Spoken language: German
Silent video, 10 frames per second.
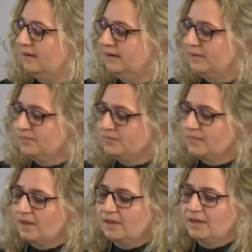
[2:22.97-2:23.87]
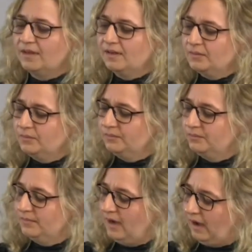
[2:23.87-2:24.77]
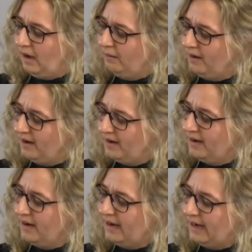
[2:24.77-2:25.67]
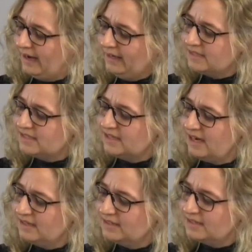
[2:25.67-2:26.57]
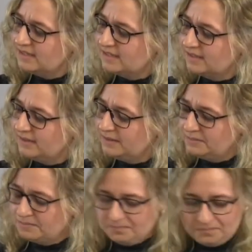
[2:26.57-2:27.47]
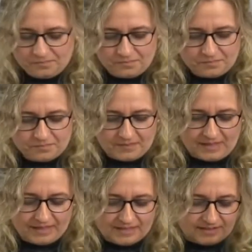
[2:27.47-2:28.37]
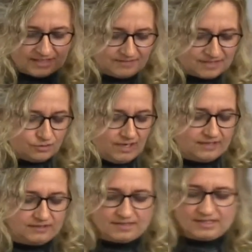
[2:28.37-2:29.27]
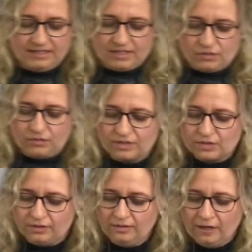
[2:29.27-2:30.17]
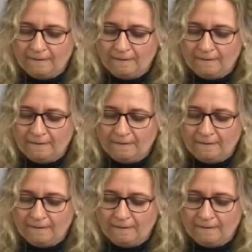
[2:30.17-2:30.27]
Ähm, aber eines Tages, ähm, es, das war so eine interessante Situation.